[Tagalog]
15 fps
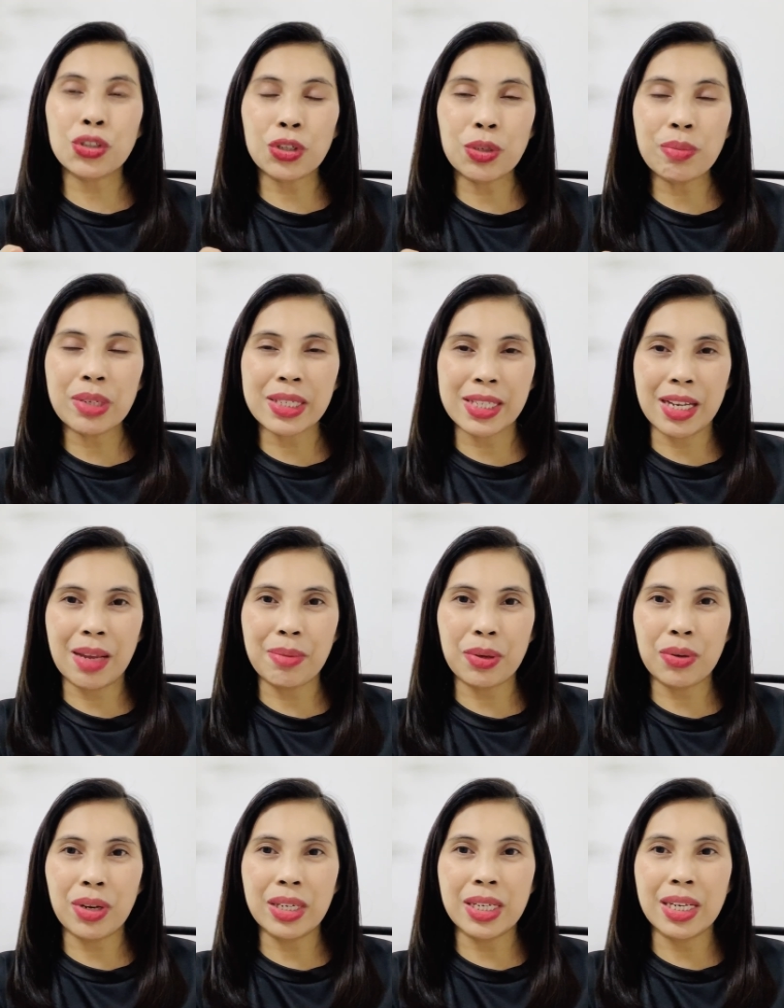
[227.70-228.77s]
term na sinabi
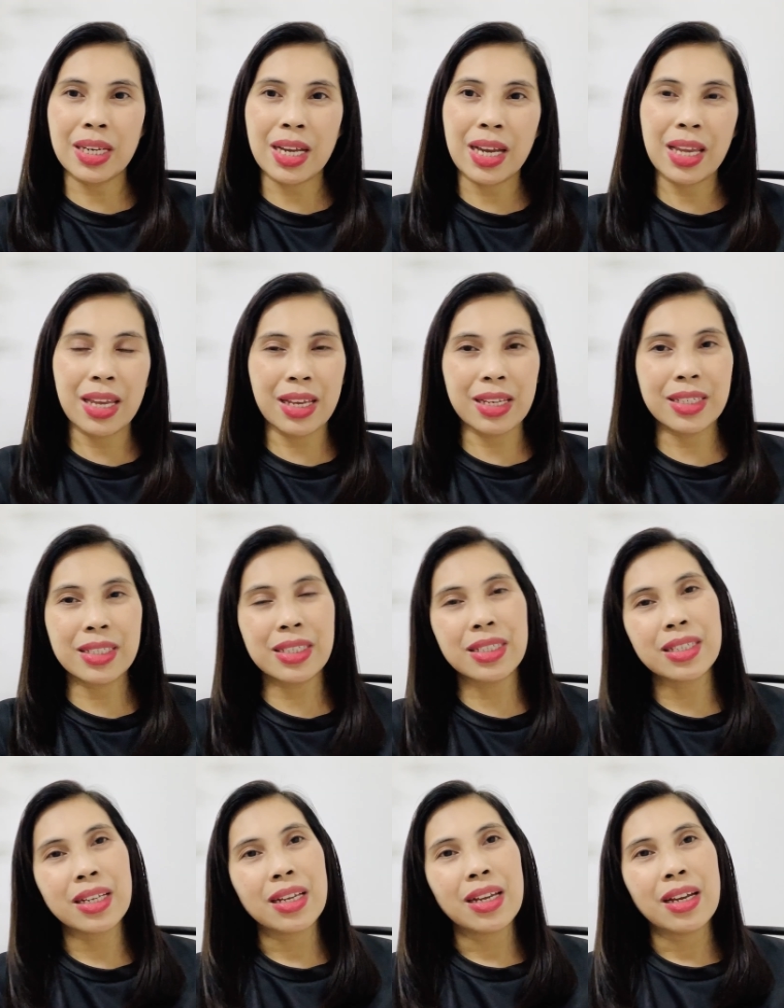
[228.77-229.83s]
ko kanina is
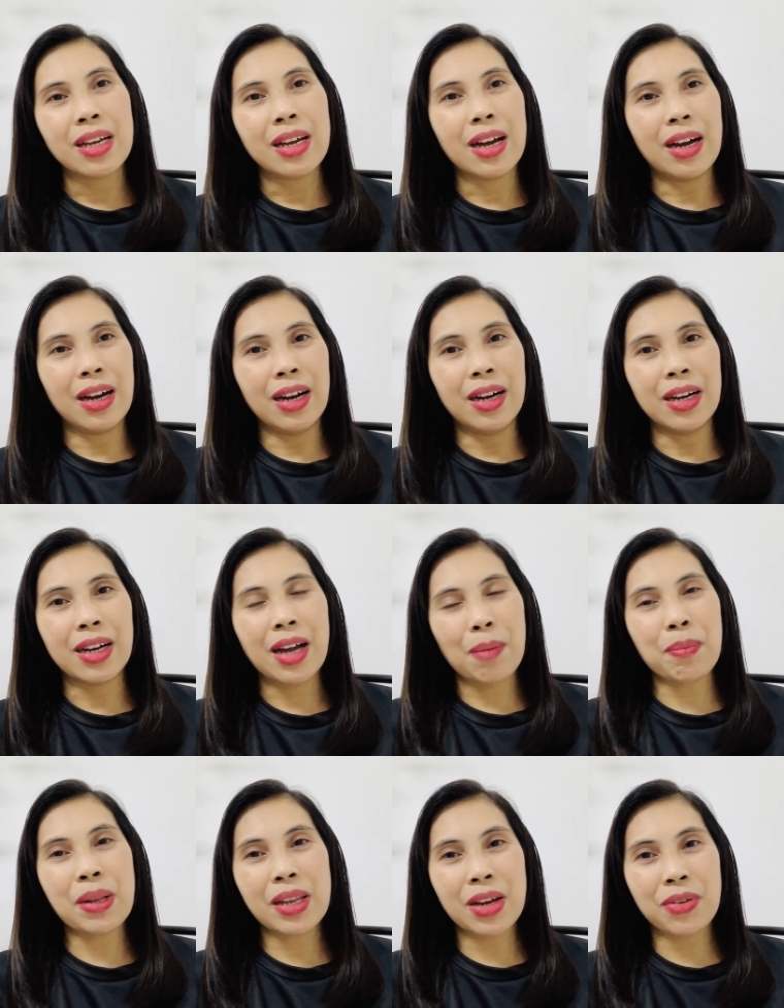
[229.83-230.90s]
uh,
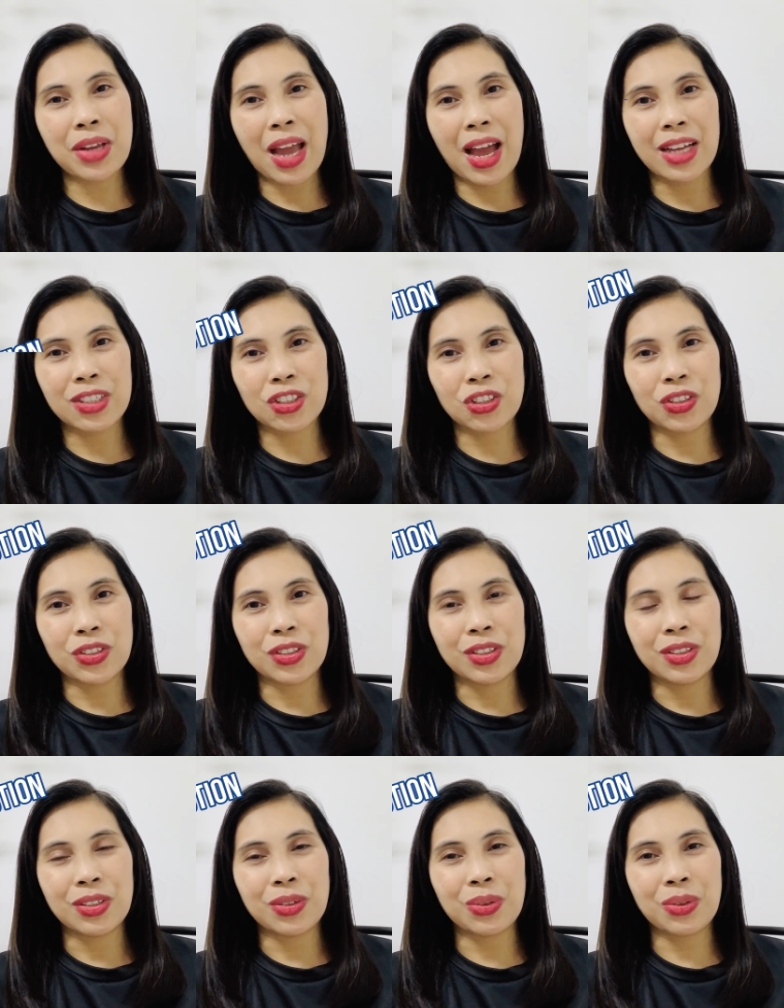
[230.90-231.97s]
capillary action.
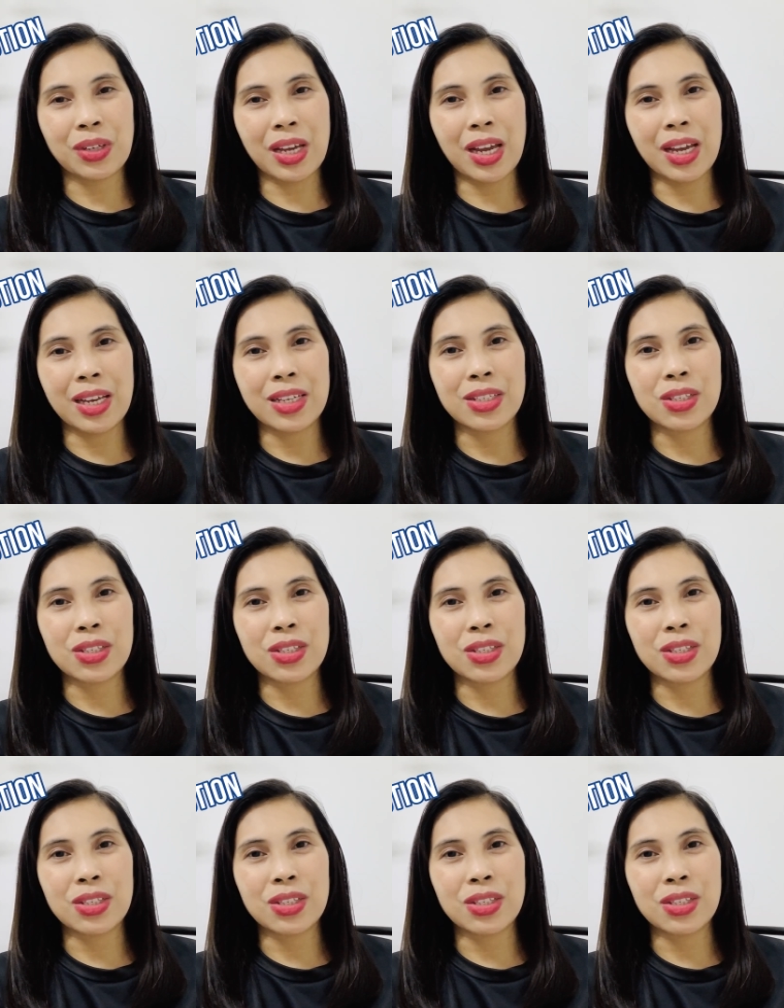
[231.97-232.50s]
Okay,